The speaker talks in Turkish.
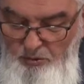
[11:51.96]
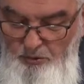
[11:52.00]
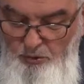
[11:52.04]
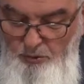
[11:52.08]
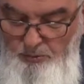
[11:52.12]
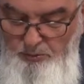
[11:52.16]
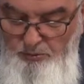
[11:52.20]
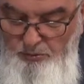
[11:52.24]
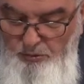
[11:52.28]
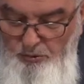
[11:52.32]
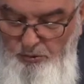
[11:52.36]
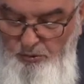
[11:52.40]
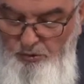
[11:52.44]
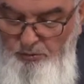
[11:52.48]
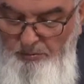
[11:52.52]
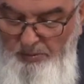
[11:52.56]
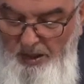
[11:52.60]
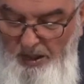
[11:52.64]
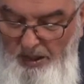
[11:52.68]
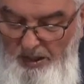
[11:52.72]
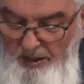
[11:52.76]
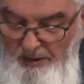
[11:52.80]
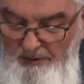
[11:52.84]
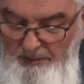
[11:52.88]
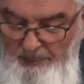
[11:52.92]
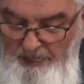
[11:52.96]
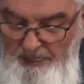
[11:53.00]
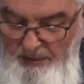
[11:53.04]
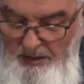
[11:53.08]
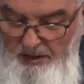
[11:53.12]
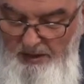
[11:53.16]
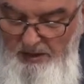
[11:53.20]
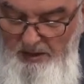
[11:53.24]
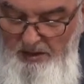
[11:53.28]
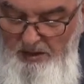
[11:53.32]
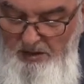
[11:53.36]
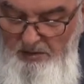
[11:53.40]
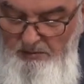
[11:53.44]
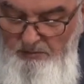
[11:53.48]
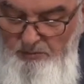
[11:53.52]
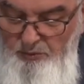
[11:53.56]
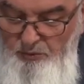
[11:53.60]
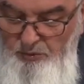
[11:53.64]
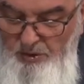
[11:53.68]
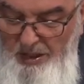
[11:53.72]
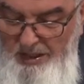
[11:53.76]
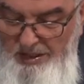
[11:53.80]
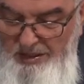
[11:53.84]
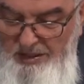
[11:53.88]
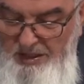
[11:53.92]
lüpsühüma.
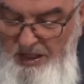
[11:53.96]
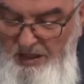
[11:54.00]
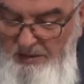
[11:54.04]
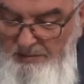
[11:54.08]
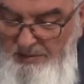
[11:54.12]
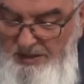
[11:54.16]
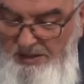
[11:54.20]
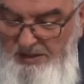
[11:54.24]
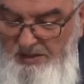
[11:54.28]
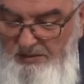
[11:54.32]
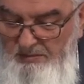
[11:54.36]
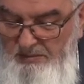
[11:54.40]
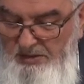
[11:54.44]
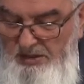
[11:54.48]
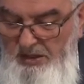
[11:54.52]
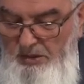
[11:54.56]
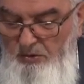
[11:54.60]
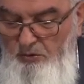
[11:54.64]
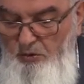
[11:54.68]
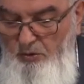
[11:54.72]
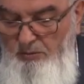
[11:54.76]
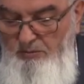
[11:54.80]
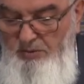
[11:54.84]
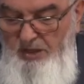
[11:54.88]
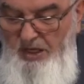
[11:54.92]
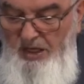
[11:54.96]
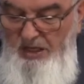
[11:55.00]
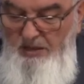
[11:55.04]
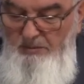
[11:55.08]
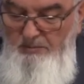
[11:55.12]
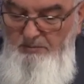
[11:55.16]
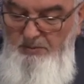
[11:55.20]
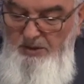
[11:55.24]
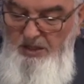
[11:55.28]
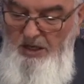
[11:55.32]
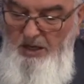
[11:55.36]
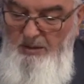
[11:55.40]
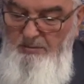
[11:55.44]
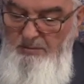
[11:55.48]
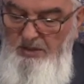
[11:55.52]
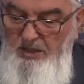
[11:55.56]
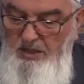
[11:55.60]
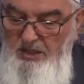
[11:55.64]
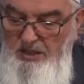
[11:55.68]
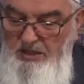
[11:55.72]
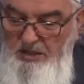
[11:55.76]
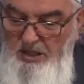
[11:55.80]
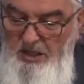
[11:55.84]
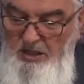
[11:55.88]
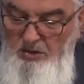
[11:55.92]
Bunları giymesi. Mesela gömleğini bir
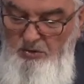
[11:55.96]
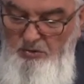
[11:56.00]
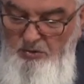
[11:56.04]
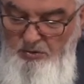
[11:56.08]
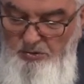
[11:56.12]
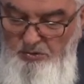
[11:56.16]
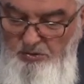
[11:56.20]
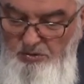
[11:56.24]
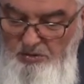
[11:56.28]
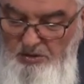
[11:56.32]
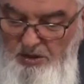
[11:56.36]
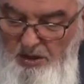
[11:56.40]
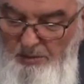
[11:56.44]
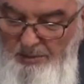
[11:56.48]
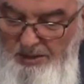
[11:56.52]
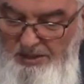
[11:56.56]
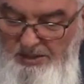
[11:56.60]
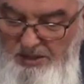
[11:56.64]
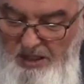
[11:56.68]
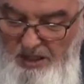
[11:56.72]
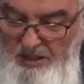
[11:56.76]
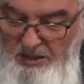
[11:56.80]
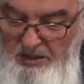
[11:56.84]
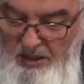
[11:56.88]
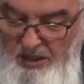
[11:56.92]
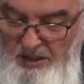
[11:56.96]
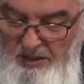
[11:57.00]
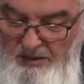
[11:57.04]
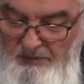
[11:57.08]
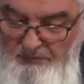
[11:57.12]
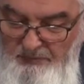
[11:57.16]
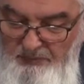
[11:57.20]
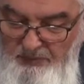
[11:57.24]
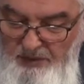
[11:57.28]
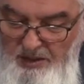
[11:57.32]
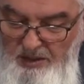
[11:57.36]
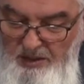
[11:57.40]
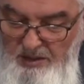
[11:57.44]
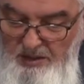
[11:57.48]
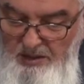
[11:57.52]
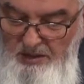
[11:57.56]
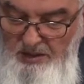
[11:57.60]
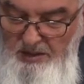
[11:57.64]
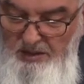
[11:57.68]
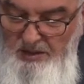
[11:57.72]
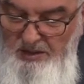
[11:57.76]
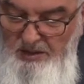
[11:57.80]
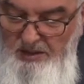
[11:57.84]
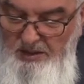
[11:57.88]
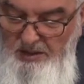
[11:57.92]
hamlede giyiyor namazdayken.
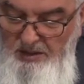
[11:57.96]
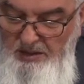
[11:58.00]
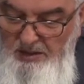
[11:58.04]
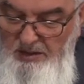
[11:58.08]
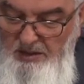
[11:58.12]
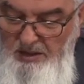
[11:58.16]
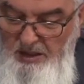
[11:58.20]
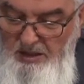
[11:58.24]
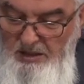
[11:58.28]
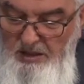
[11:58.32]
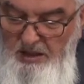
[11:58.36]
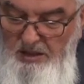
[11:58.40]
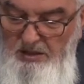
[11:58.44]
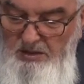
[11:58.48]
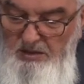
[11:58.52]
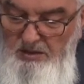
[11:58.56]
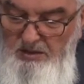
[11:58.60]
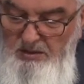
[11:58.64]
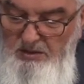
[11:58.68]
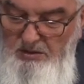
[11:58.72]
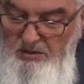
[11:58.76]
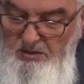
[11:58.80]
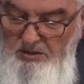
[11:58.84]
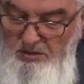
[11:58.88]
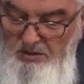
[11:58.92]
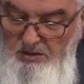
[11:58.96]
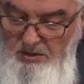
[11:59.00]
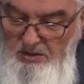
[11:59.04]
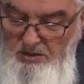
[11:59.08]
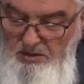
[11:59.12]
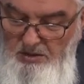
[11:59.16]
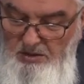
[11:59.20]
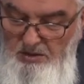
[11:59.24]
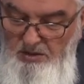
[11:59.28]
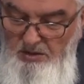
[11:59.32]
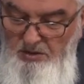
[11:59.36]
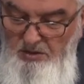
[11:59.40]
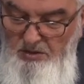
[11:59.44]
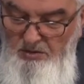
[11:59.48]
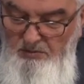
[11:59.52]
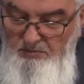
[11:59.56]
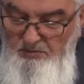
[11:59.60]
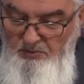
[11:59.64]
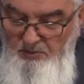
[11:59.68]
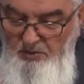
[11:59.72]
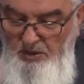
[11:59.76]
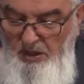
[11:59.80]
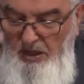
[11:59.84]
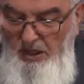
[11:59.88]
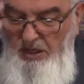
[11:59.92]
Ya da
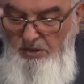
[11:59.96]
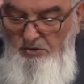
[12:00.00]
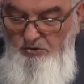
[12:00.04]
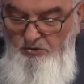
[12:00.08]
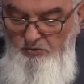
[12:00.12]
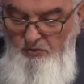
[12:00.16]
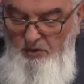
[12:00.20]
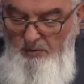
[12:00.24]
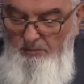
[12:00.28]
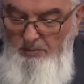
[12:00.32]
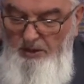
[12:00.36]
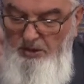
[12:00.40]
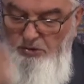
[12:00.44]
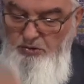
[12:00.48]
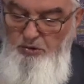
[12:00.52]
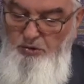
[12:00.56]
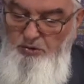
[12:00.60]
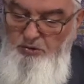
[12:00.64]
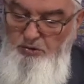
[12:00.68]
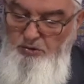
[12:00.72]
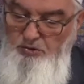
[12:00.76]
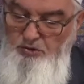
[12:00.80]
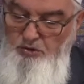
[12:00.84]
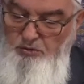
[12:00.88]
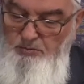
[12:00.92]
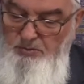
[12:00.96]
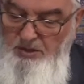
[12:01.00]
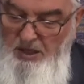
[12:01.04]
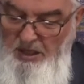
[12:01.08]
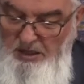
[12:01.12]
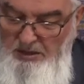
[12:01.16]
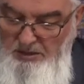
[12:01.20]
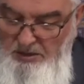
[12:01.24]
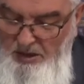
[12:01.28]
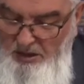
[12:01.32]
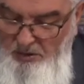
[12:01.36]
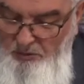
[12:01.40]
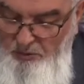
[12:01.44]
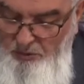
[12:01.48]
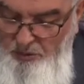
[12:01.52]
e, sübe başörtüsünü bir anda